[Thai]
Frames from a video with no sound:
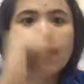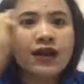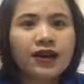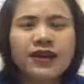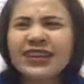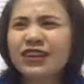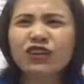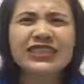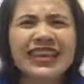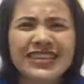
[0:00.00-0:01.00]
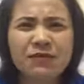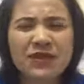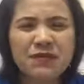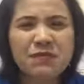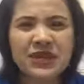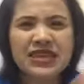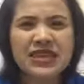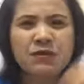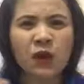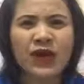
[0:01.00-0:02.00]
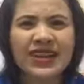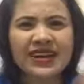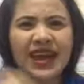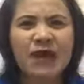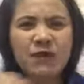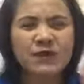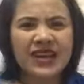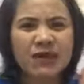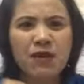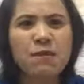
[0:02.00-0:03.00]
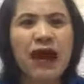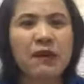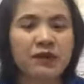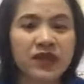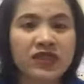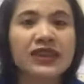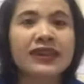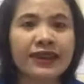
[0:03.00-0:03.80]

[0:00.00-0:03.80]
เฮ้ยก็ฉันยังไม่มีเหมือนว่าอยากได้แบบอยากได้มากๆแบบยึดติดอย่าง